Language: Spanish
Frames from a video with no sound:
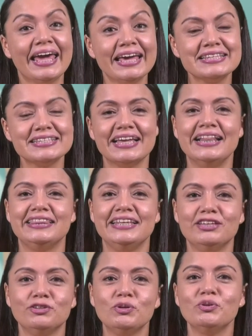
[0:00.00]
es el
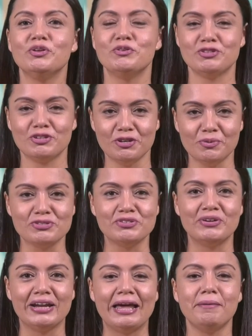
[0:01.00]
título de nuestro
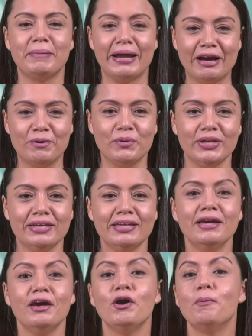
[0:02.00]
devocional para hoy.
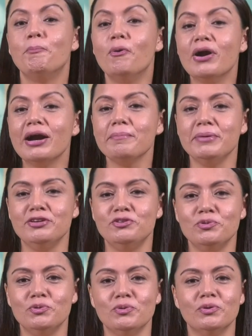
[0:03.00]
Pongan mi
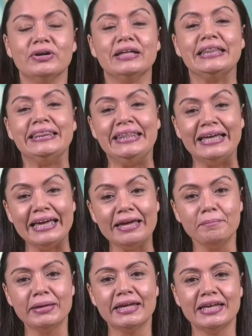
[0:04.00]
yugo,
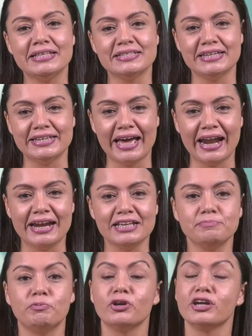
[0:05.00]
déjenme
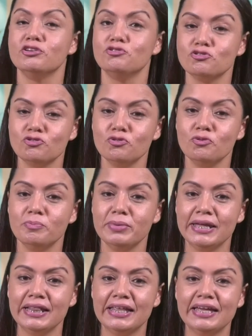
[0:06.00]
enseñarles, porque yo soy
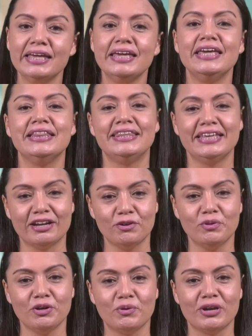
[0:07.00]
humilde y
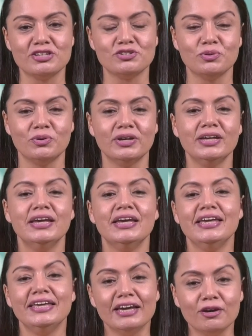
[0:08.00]
tierno de corazón,
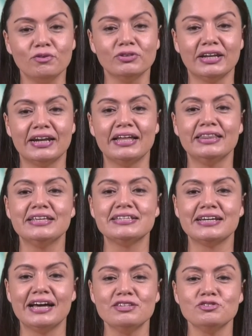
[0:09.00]
y encontrarán
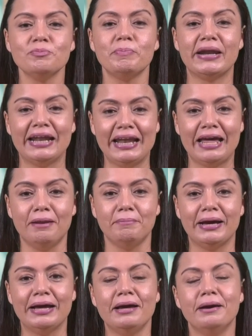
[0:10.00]
descanso para el
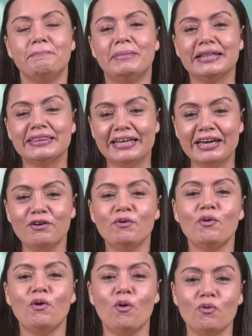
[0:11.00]
alma.
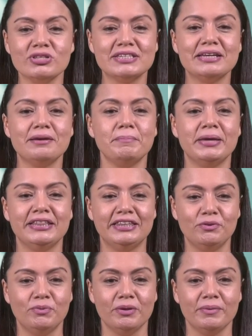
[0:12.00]
Mateo
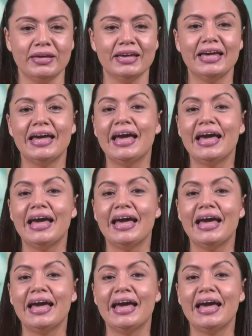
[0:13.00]
11.29